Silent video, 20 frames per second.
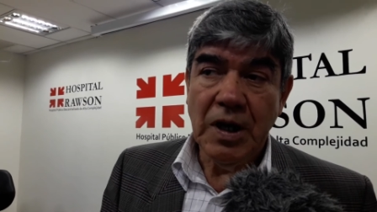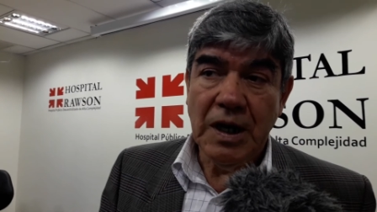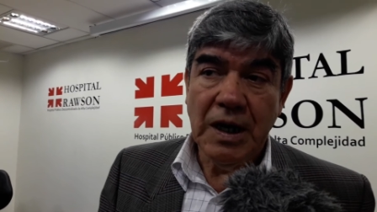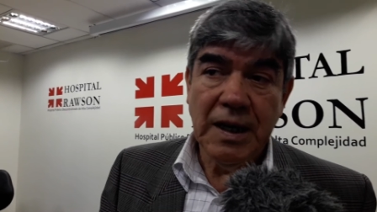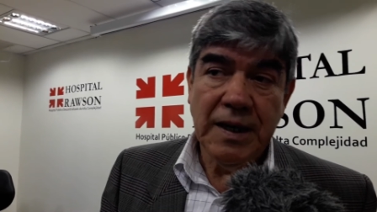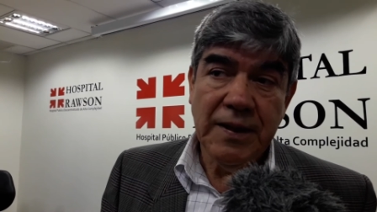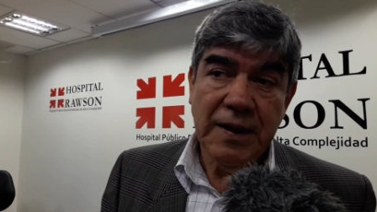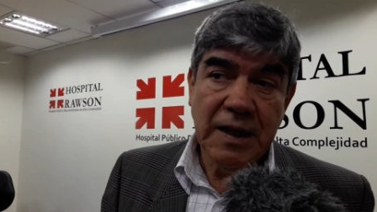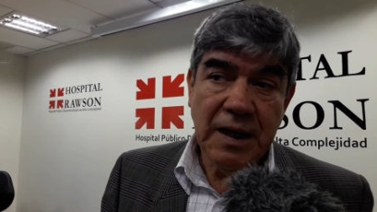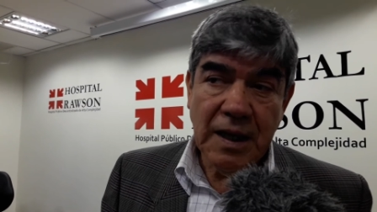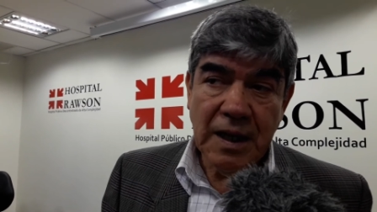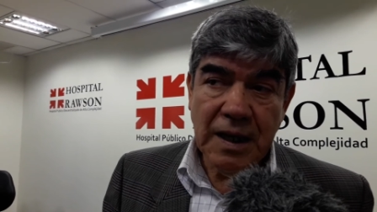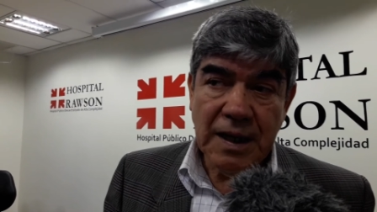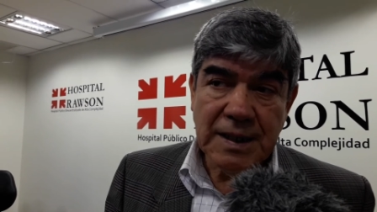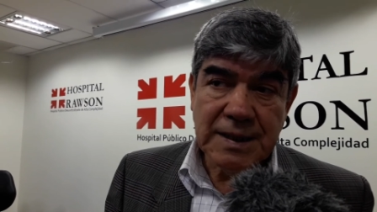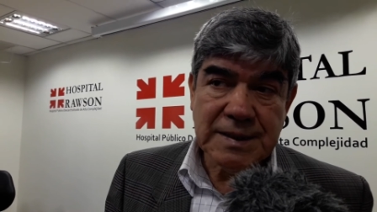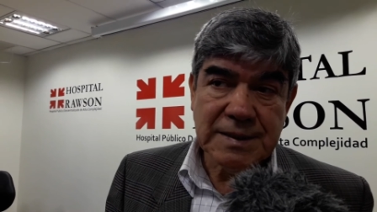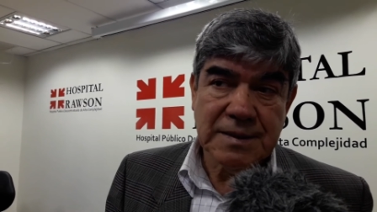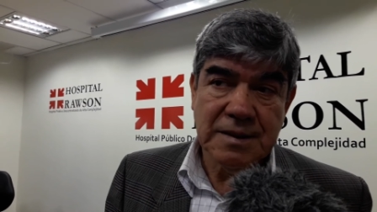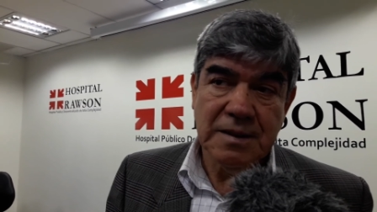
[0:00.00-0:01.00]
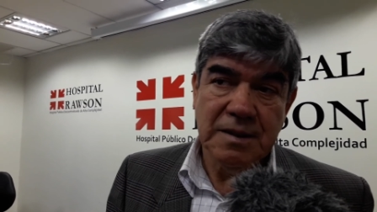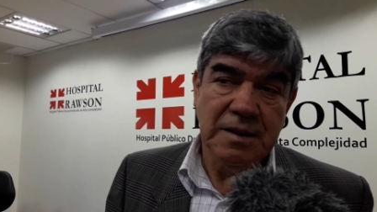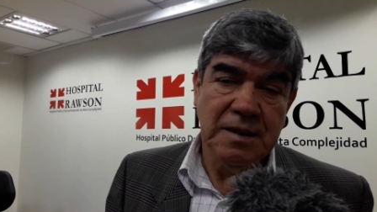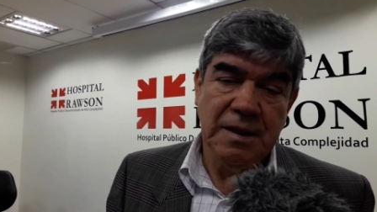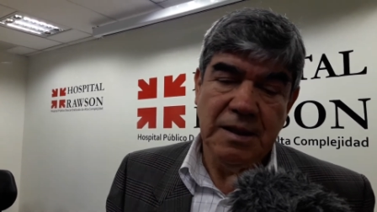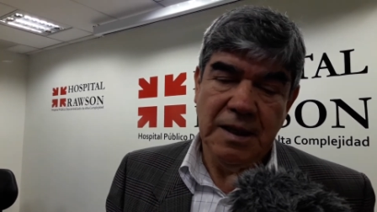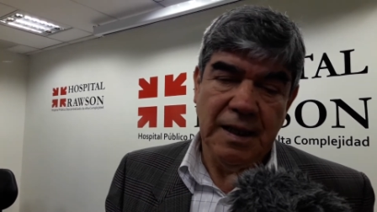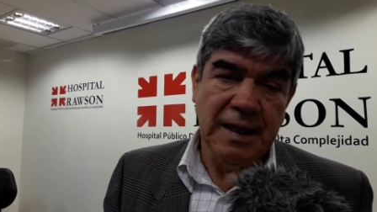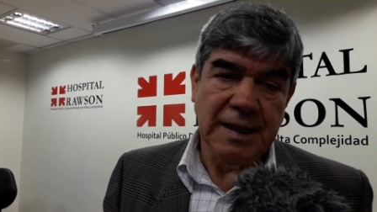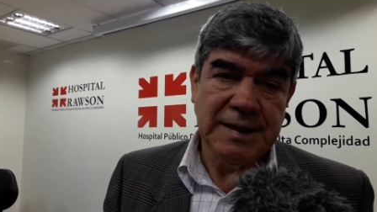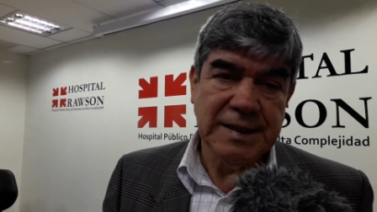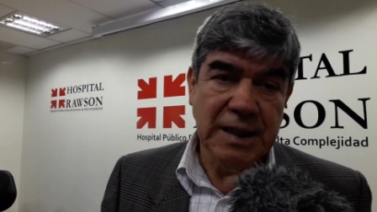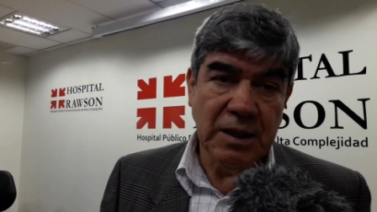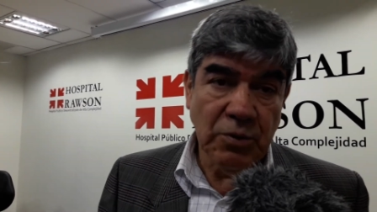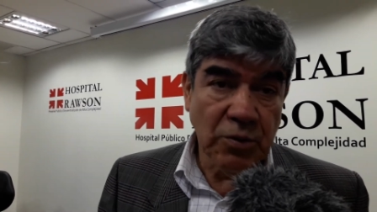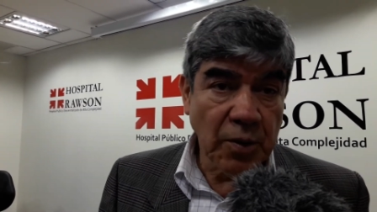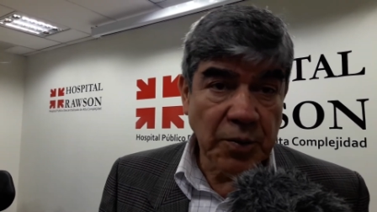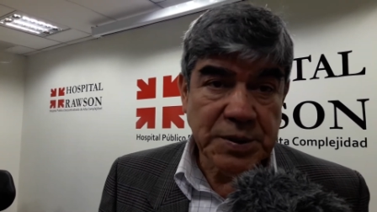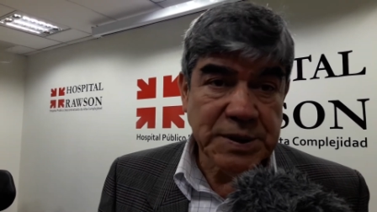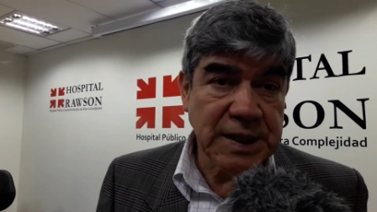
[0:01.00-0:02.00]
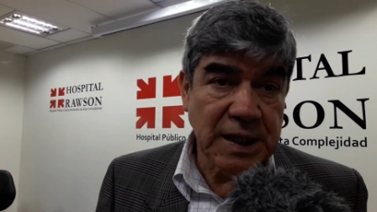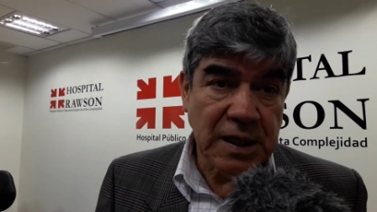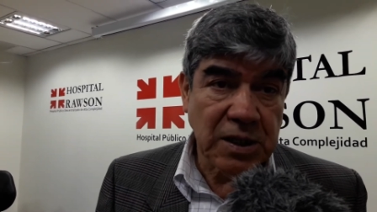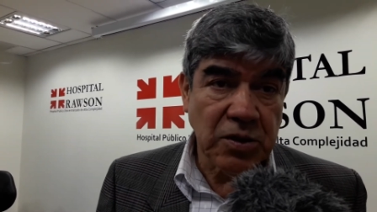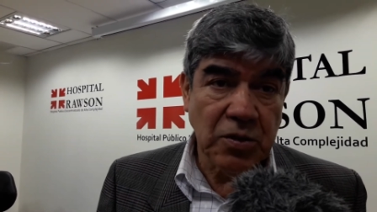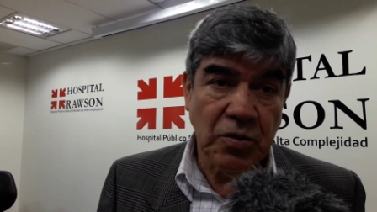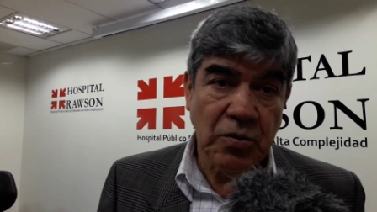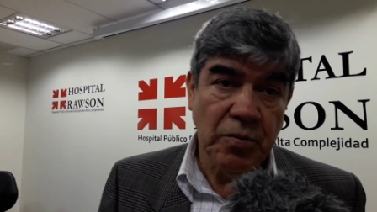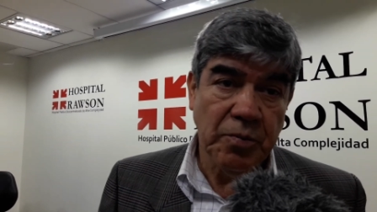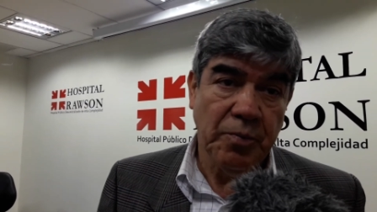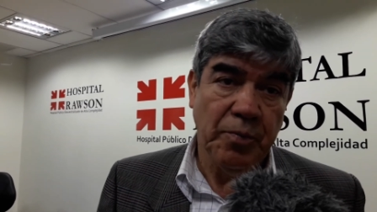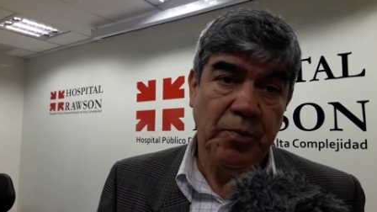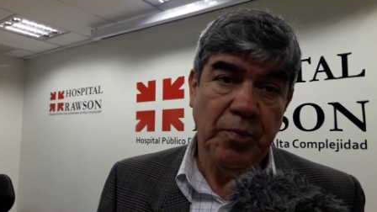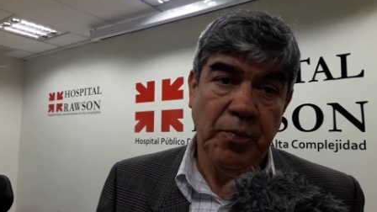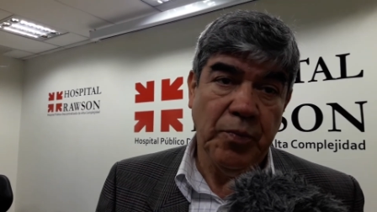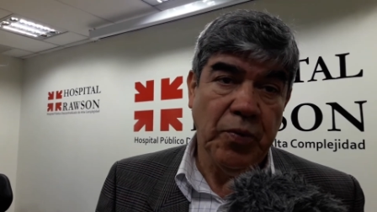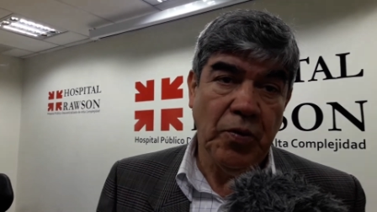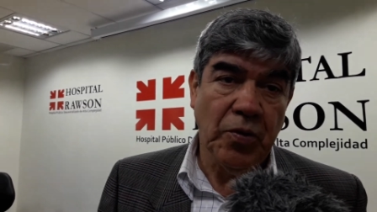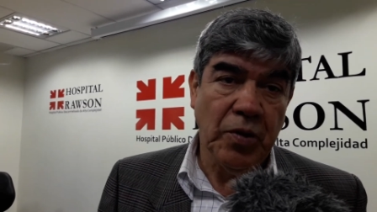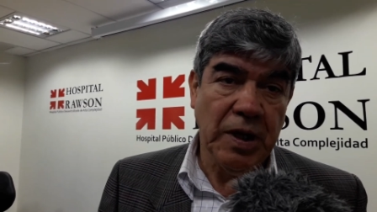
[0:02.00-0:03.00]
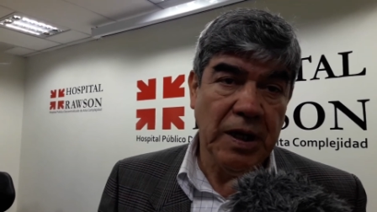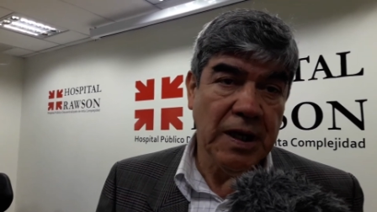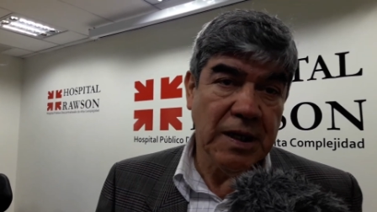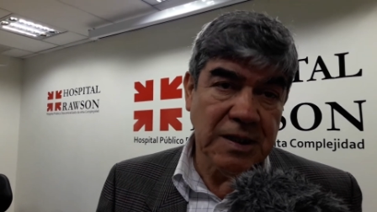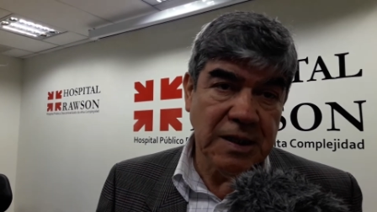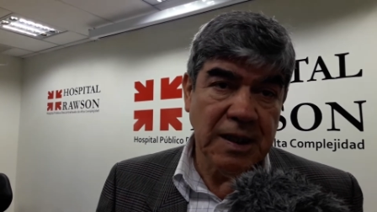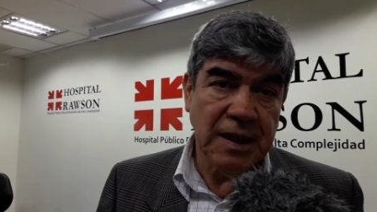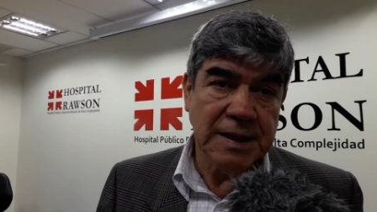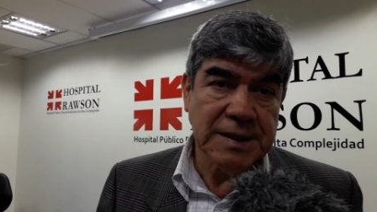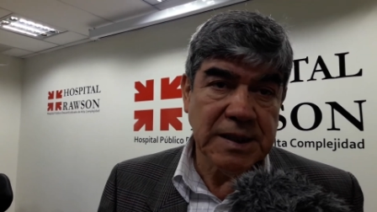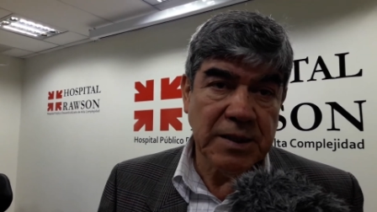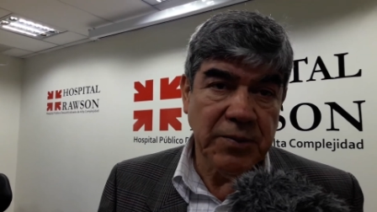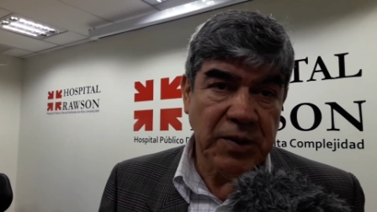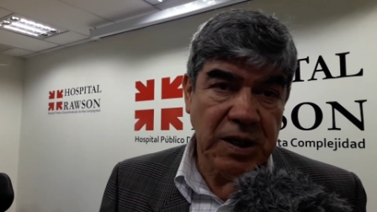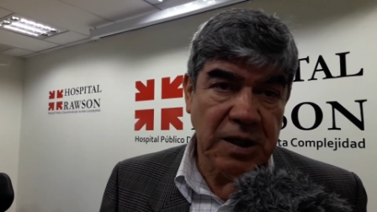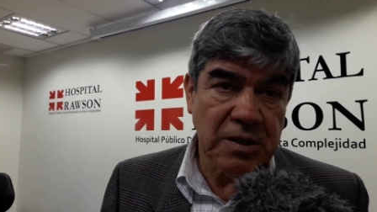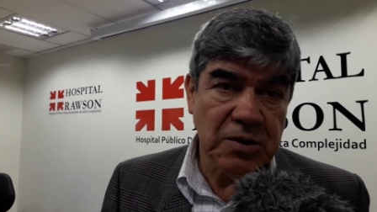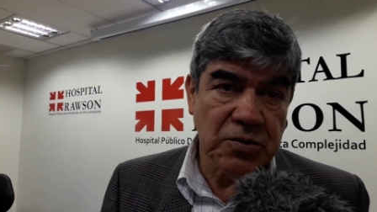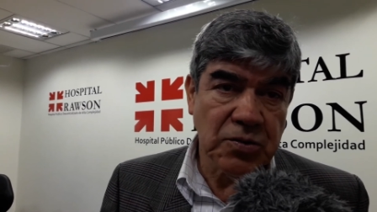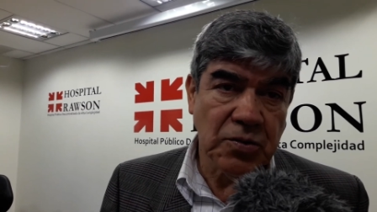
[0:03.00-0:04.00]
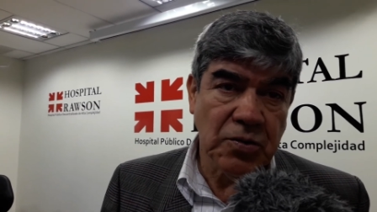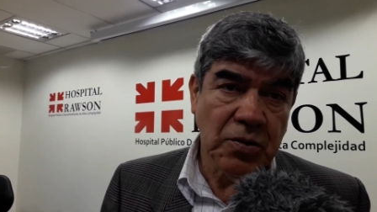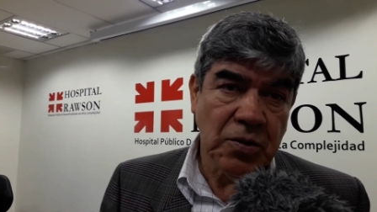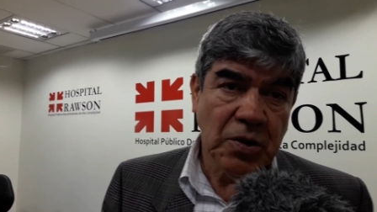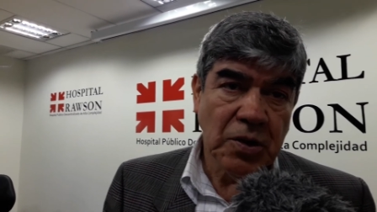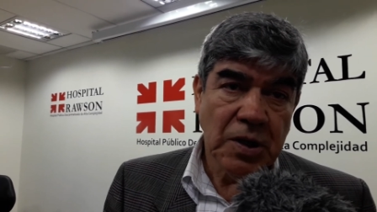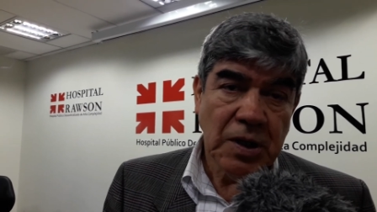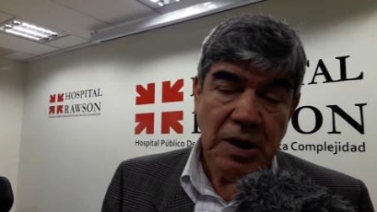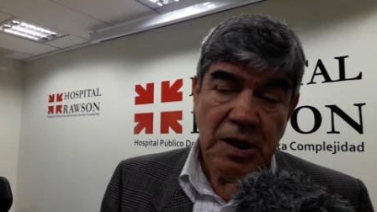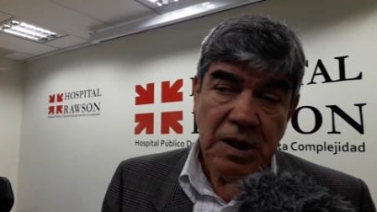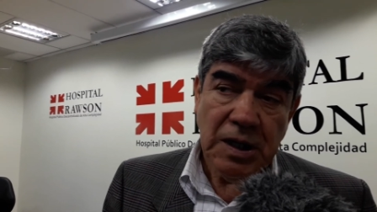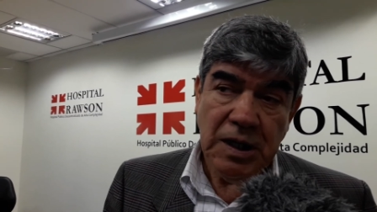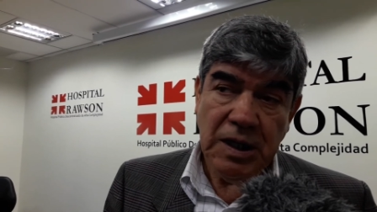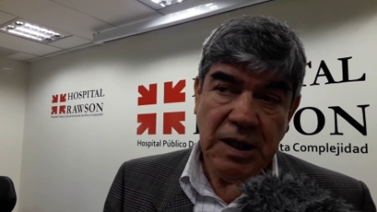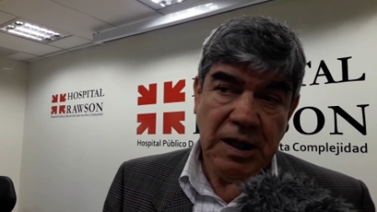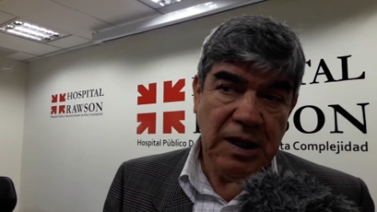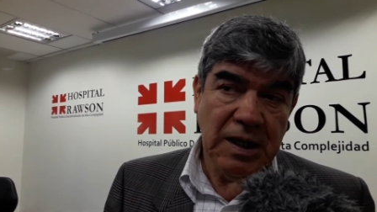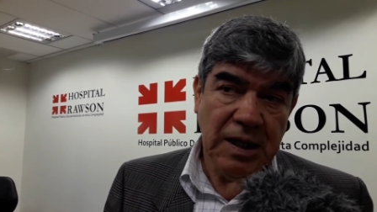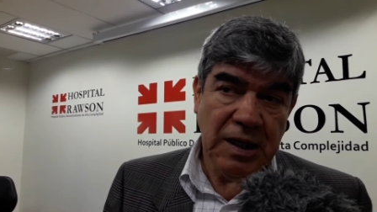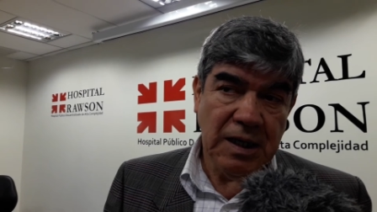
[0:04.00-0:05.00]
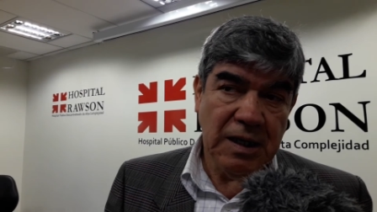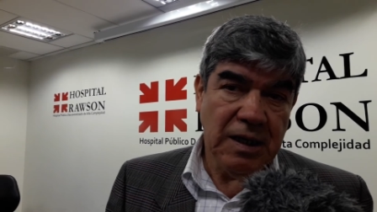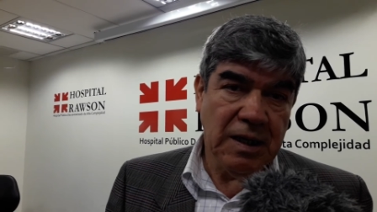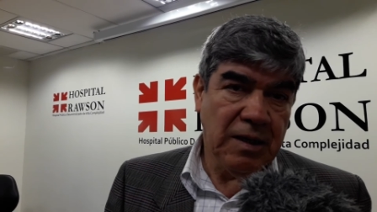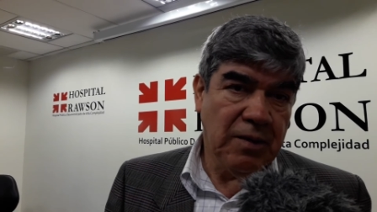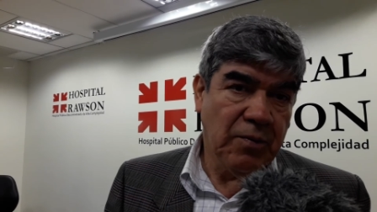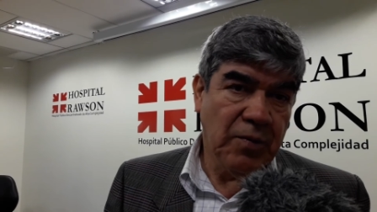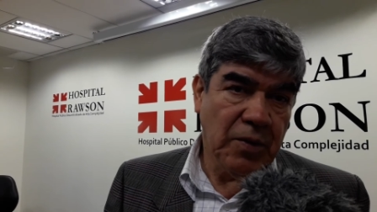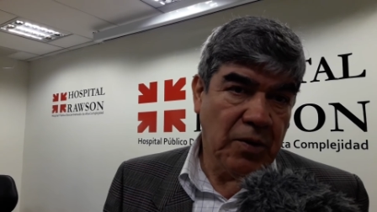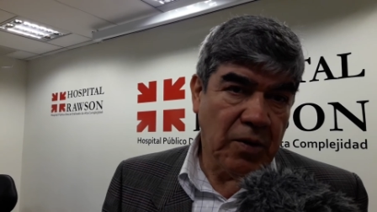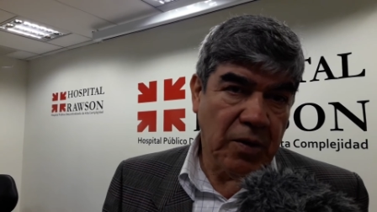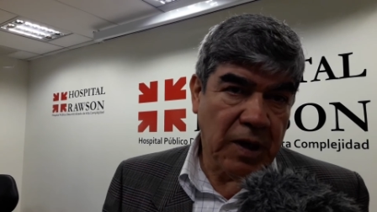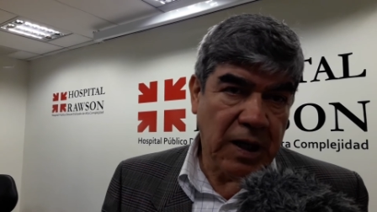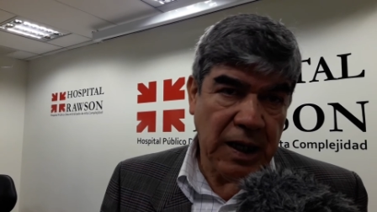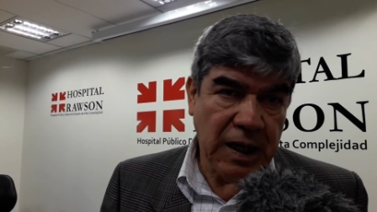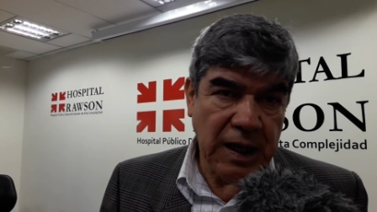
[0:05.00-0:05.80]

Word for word: la idea es hacer un obsequio por este nacimiento y bueno,